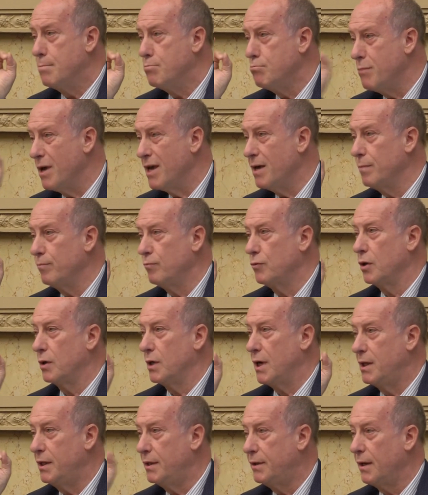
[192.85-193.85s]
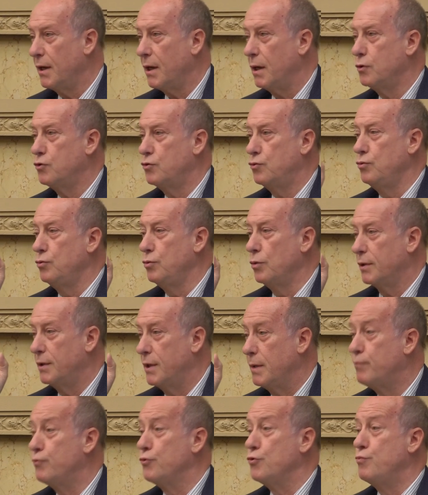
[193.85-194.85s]
même dans la littérature
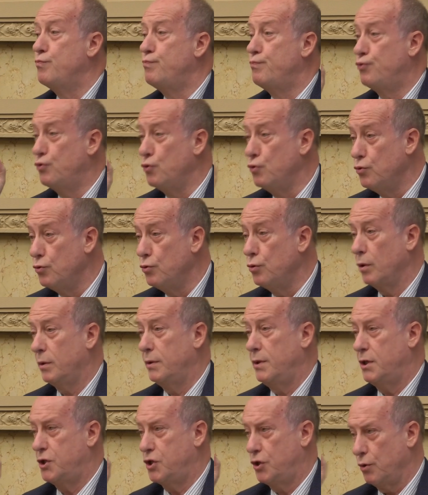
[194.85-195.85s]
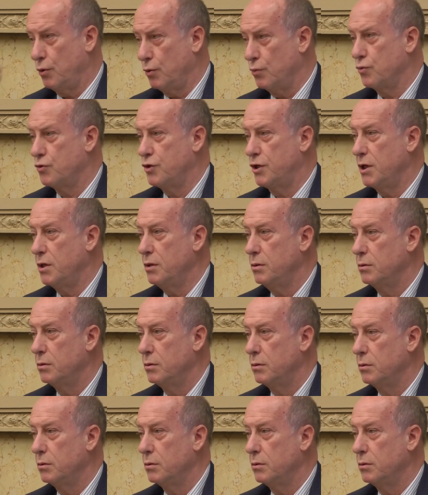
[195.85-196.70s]
des plus purs des chirurgiens,